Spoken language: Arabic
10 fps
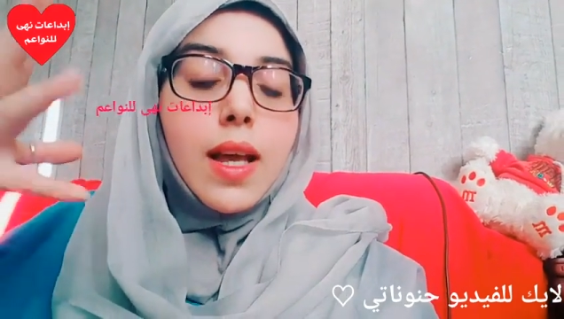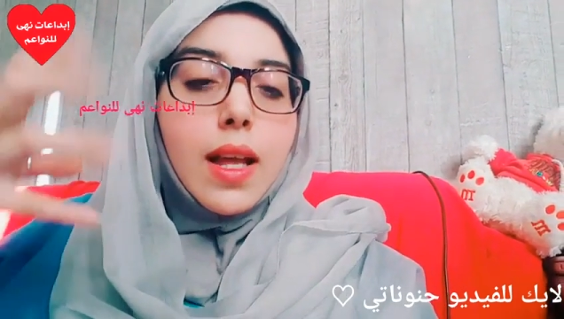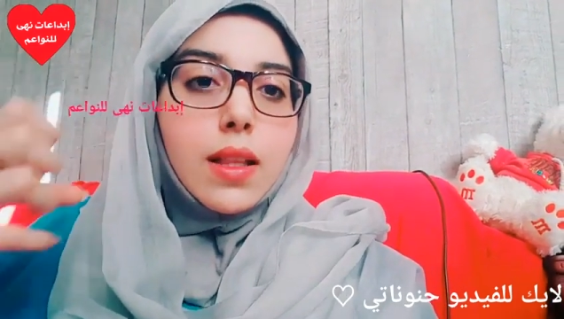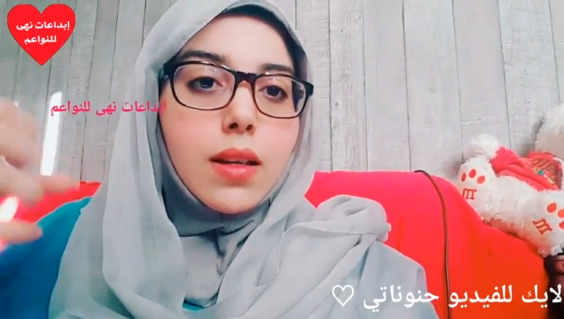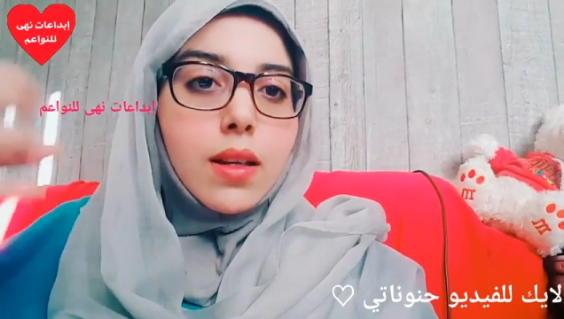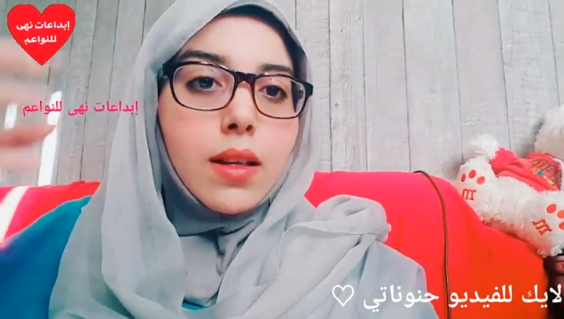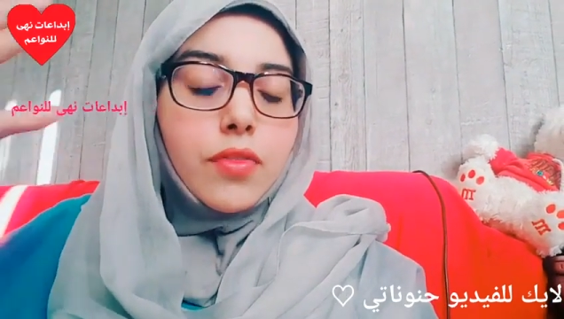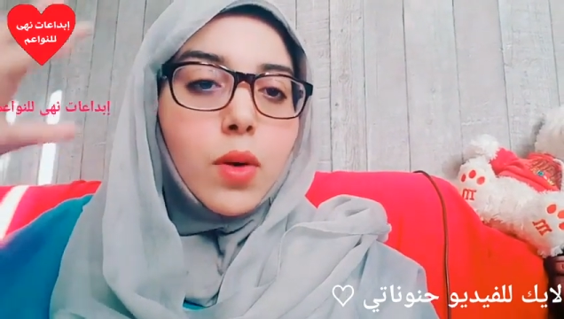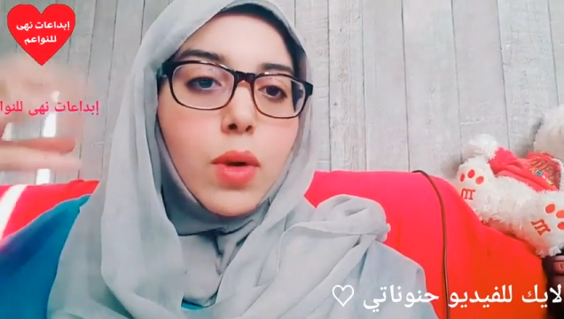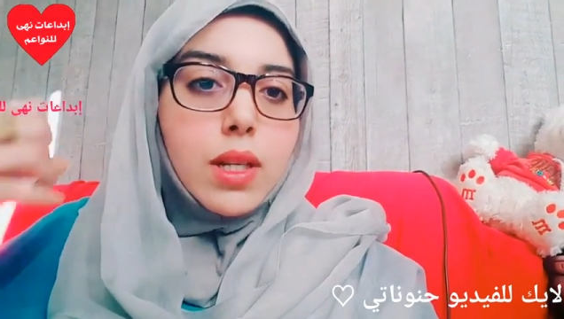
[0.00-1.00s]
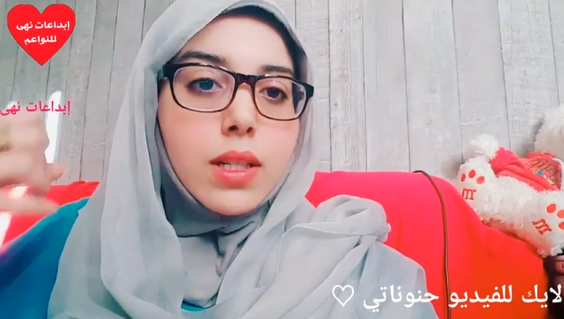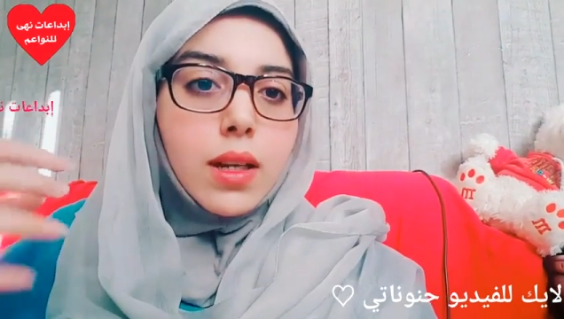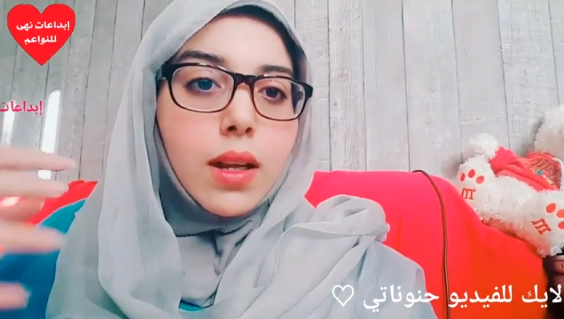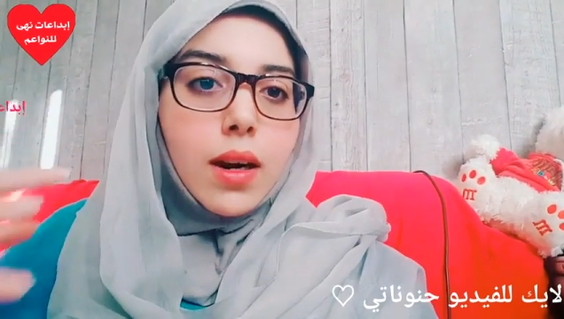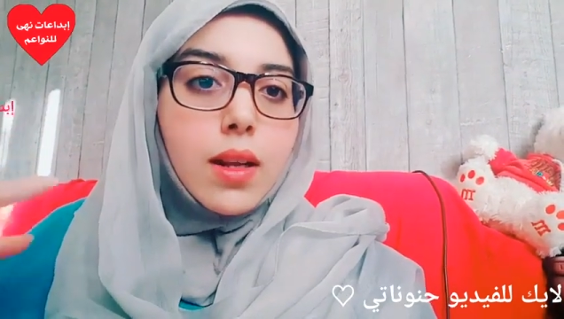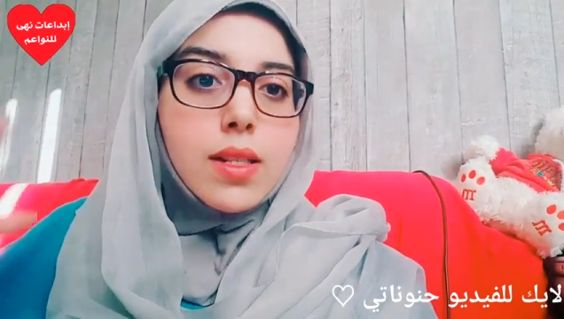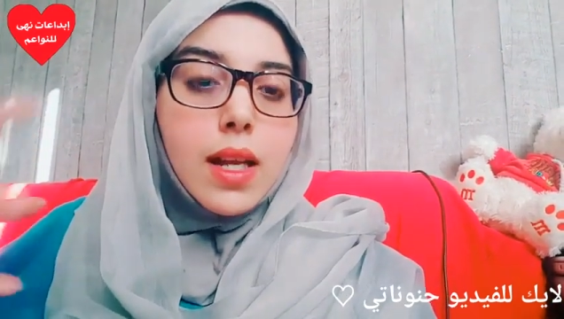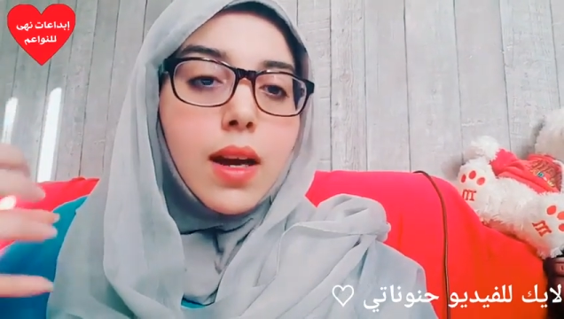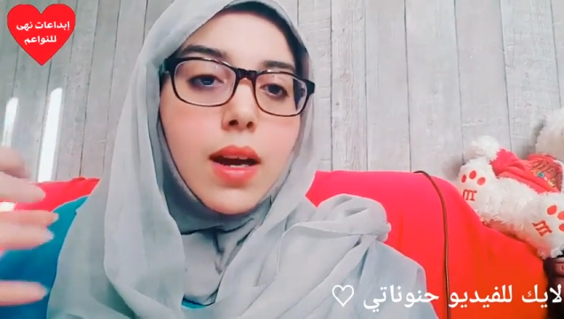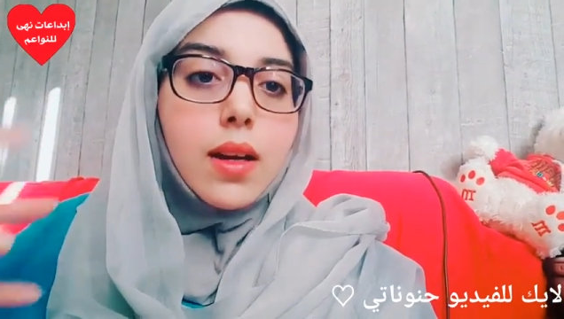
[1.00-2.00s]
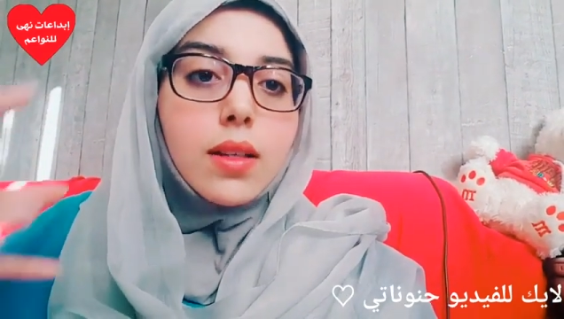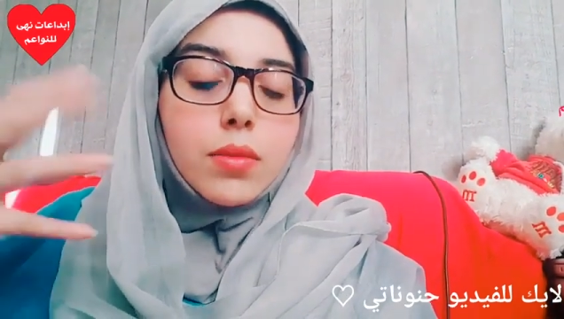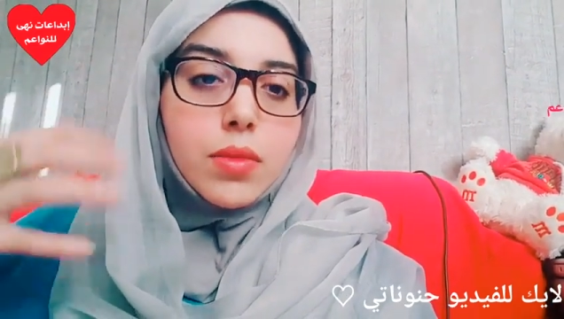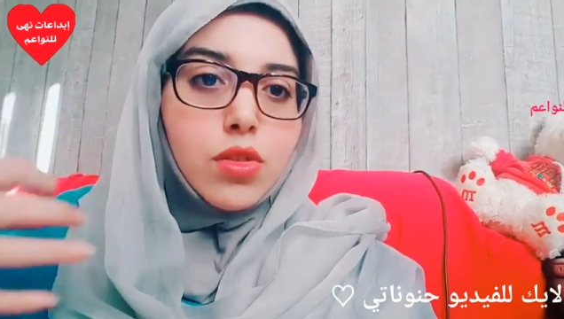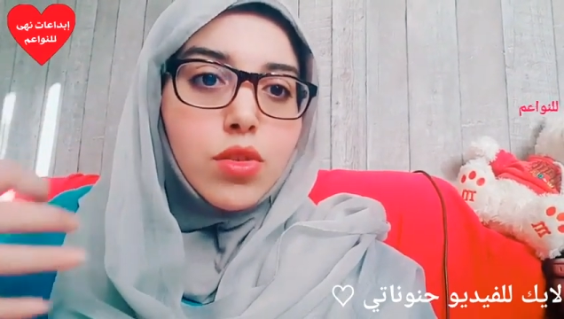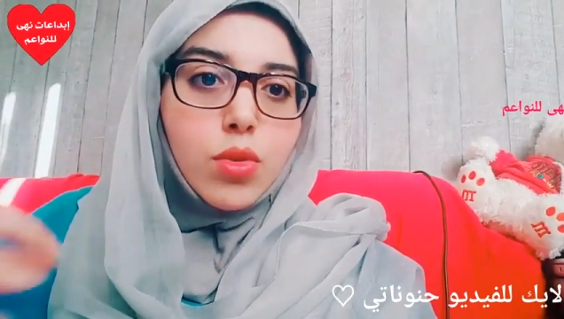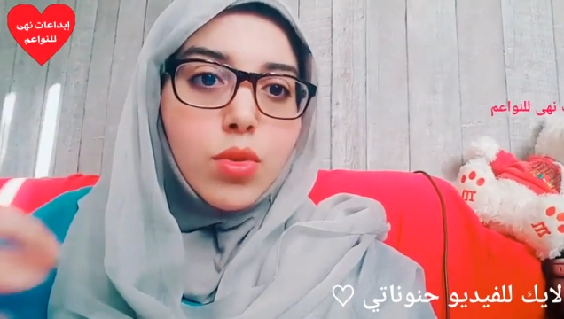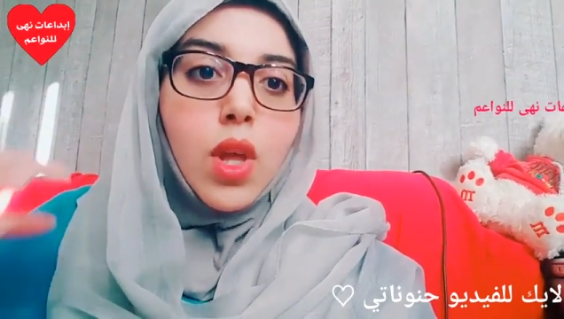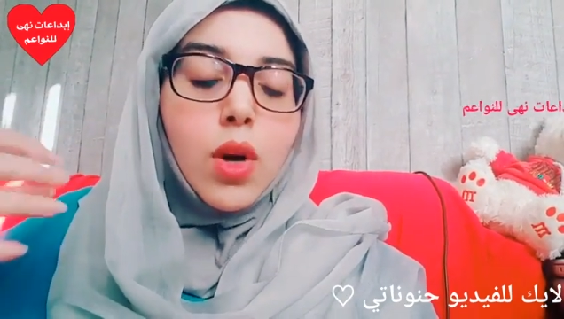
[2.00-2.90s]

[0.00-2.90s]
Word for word: ان الفروه ديال الراس انها تمتصه